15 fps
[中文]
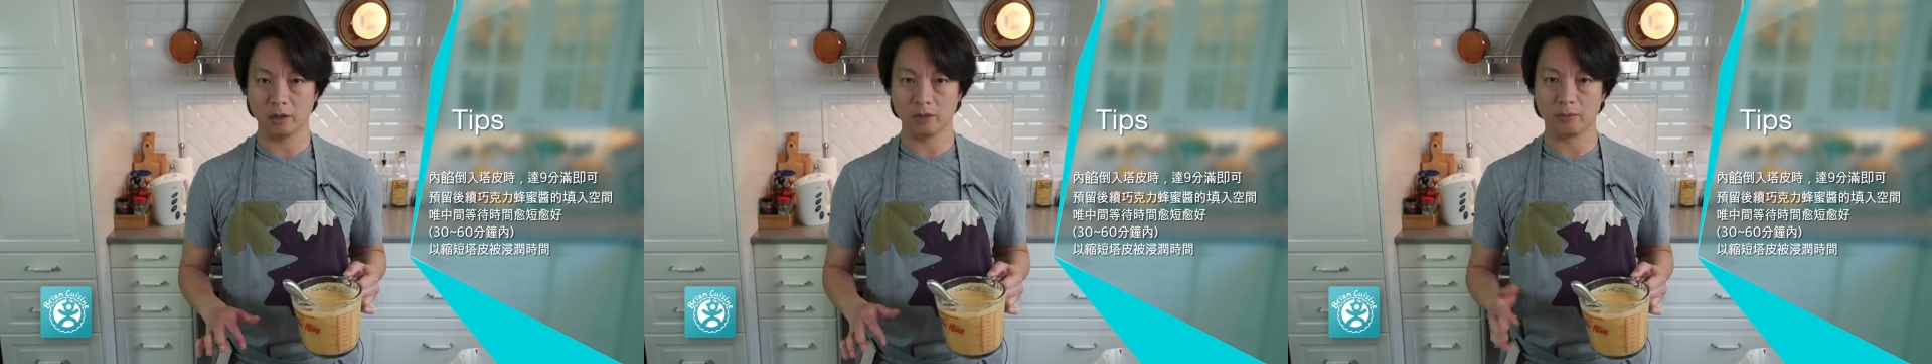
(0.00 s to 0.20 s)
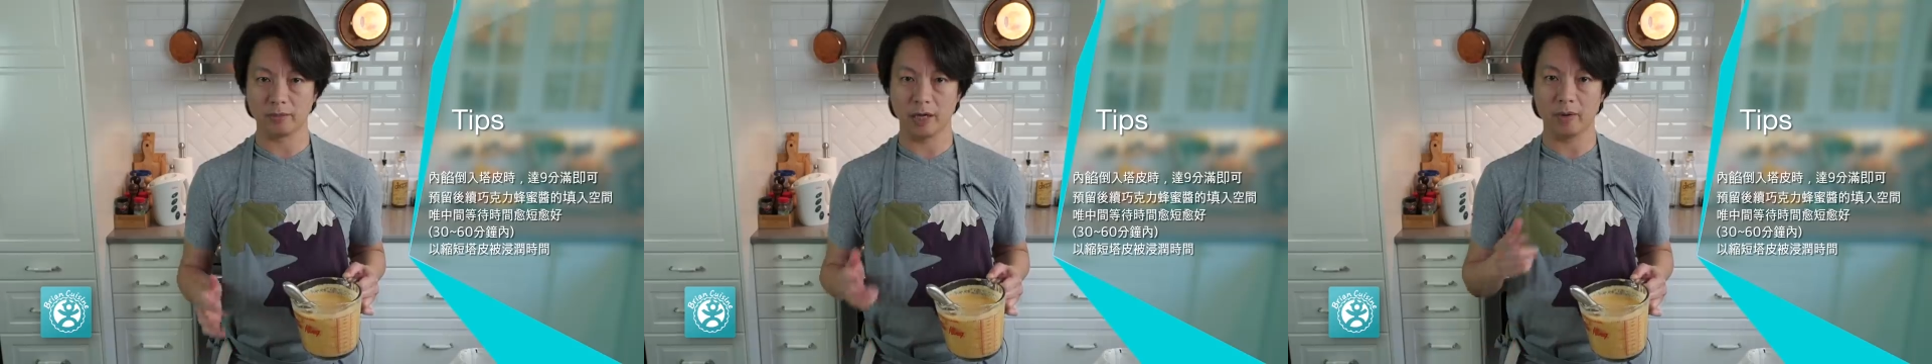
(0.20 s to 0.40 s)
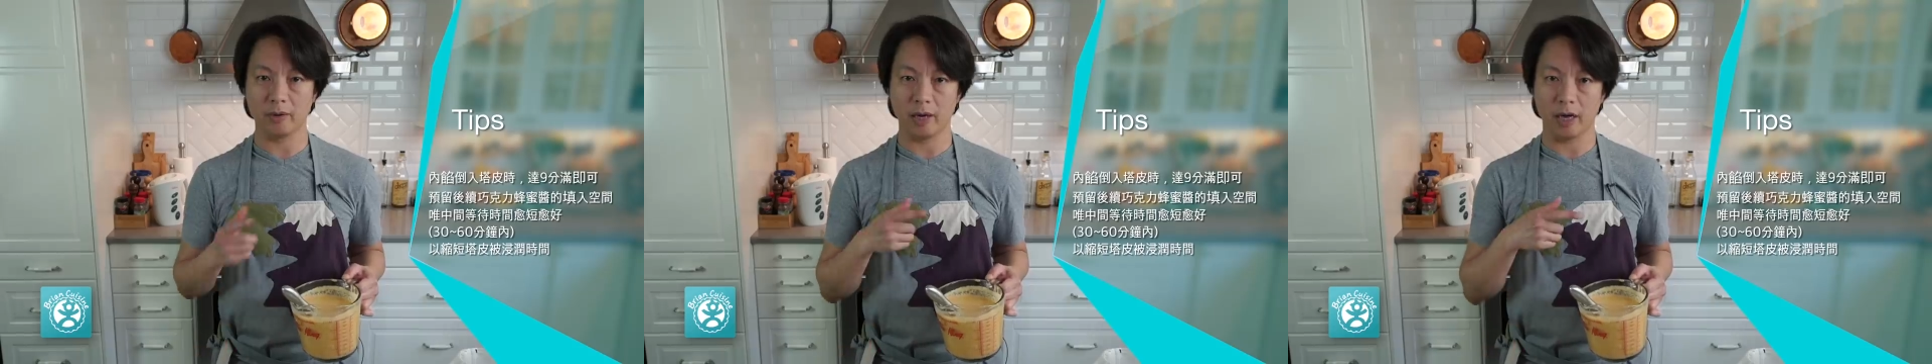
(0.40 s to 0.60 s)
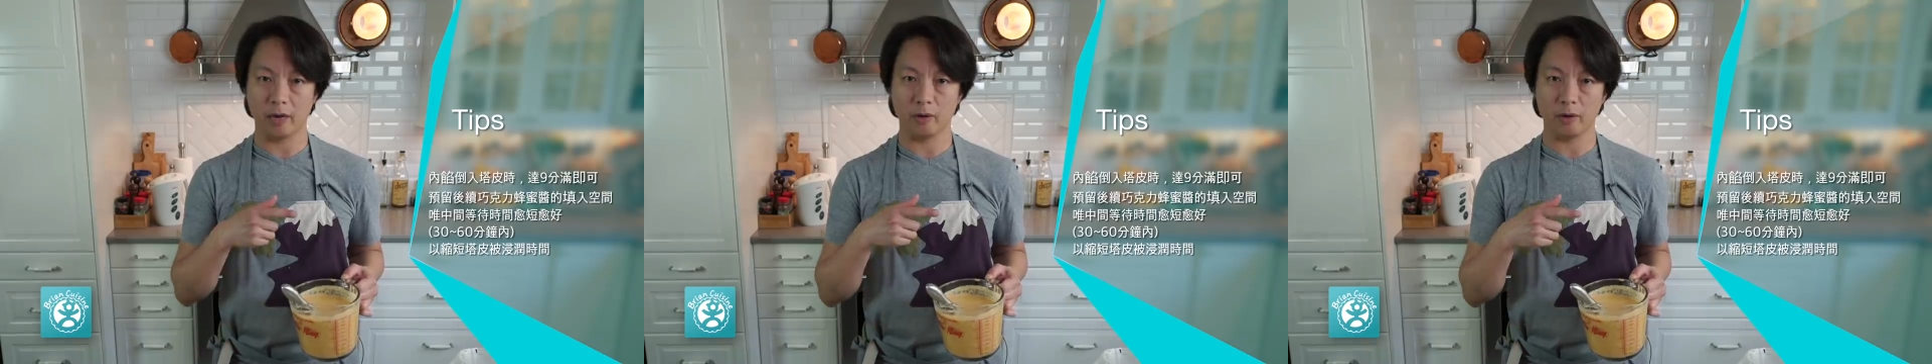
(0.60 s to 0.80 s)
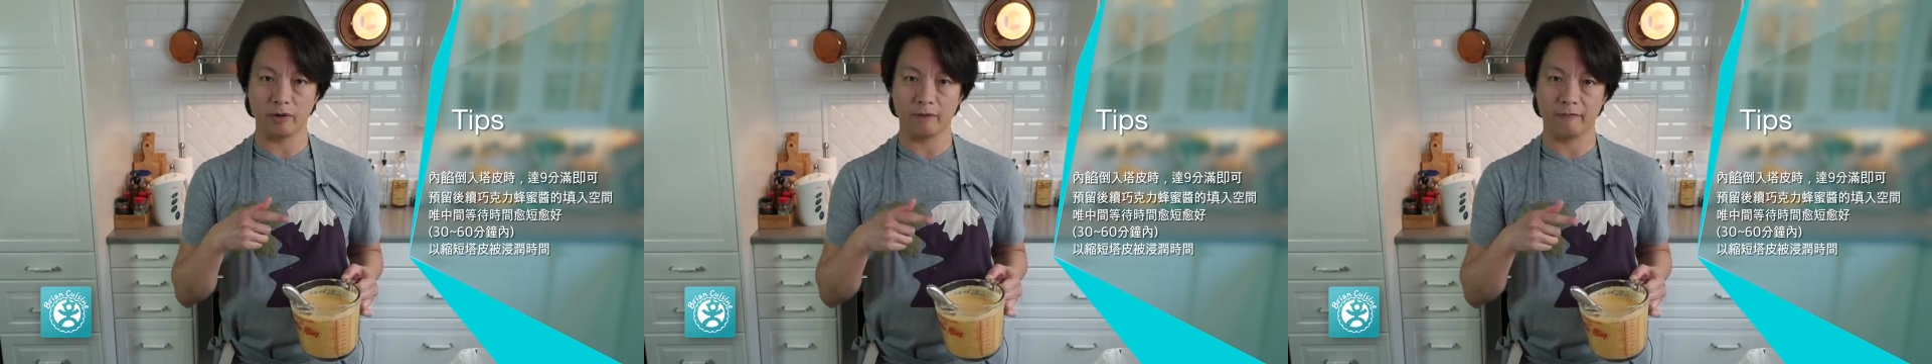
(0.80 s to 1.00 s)
因为我们待会还
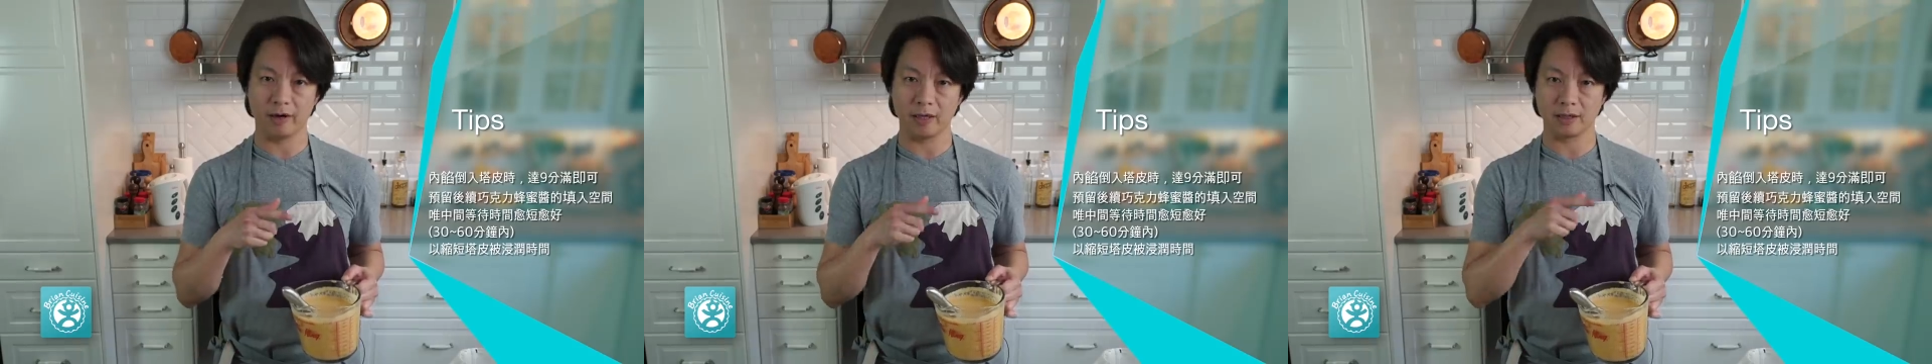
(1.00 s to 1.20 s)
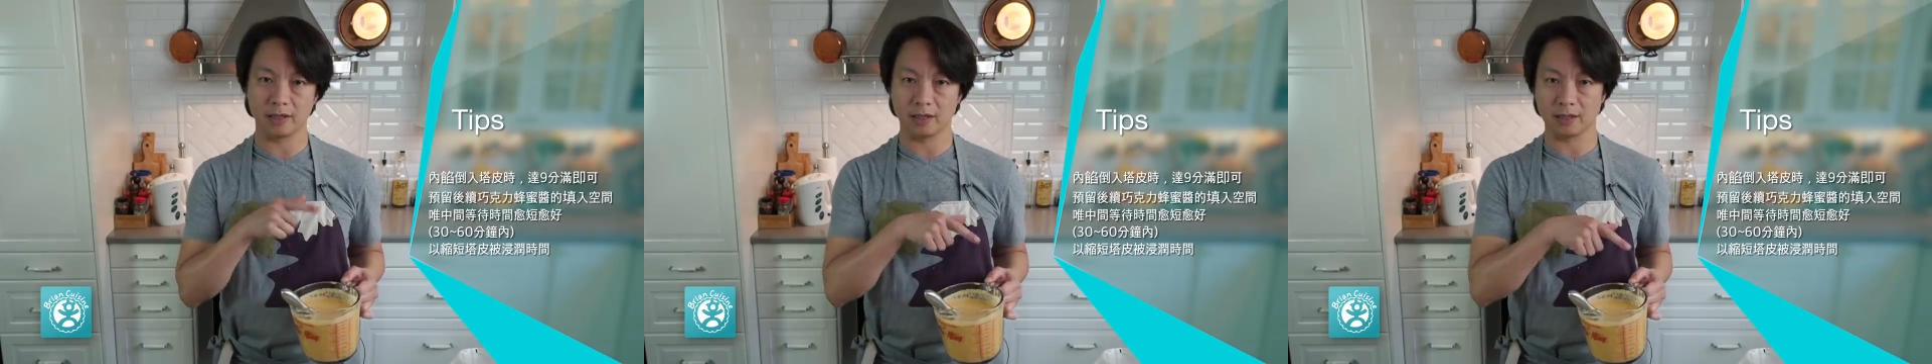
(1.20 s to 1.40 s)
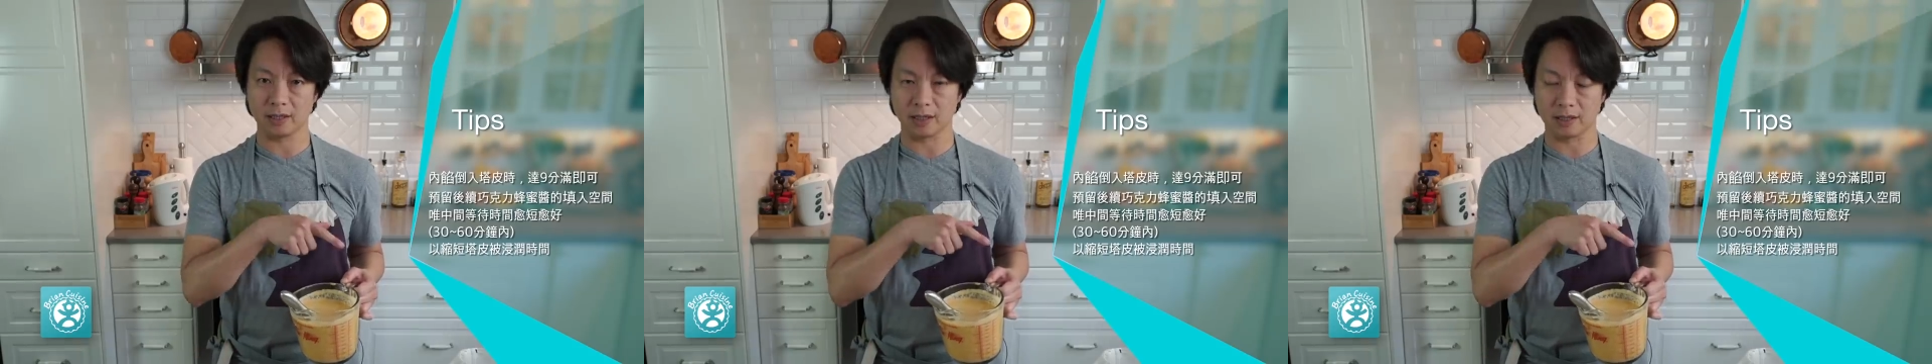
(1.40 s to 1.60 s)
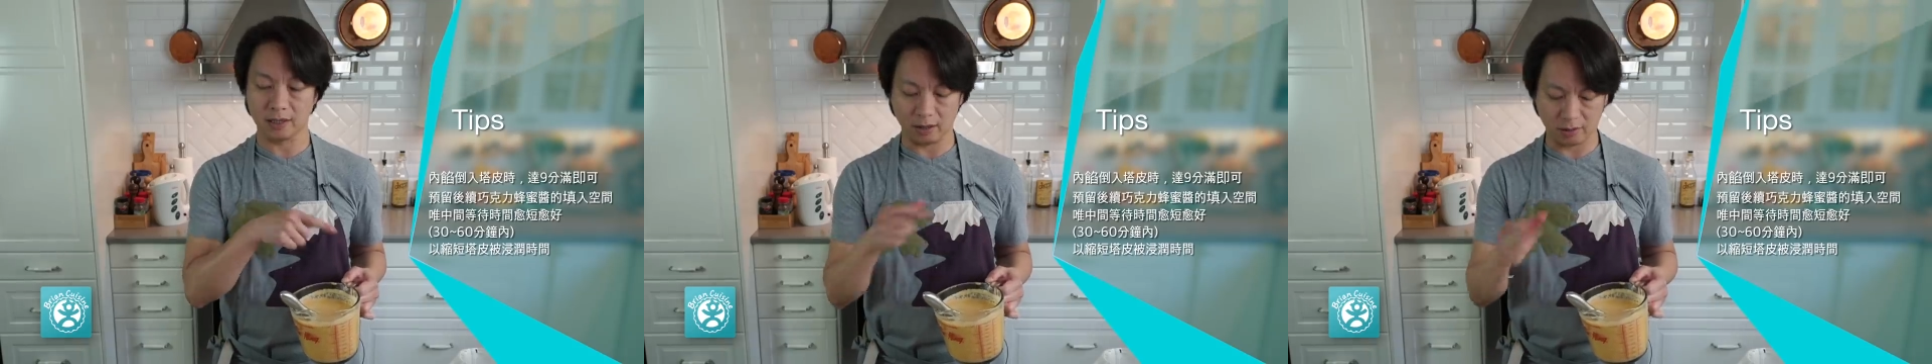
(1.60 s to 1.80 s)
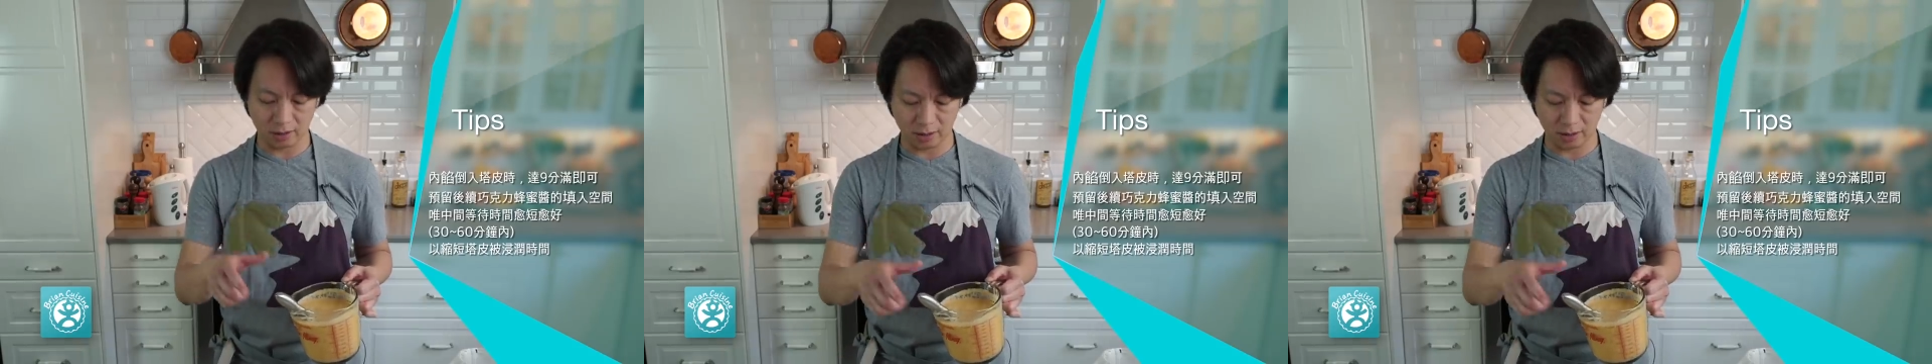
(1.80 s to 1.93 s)
会放上这个巧